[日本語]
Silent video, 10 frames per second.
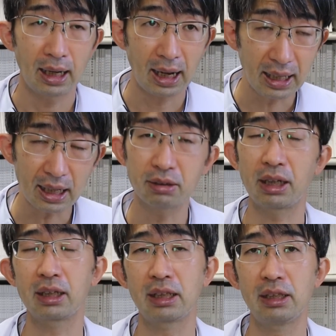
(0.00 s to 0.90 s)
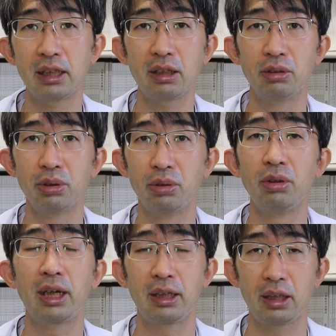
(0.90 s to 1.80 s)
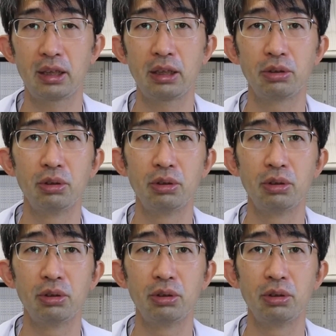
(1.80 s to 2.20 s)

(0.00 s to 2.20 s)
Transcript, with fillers: 早く発見できると、黄斑変性と